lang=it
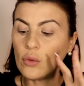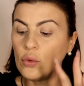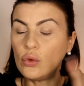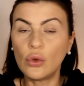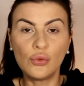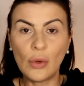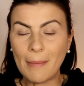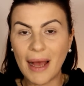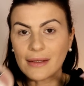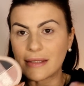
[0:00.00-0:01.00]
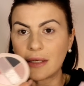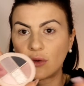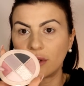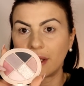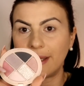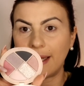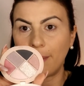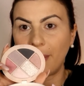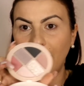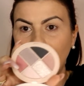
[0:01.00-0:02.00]
uno o due mata a seconda della
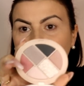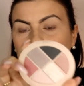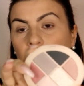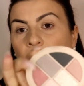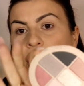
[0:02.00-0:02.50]
palette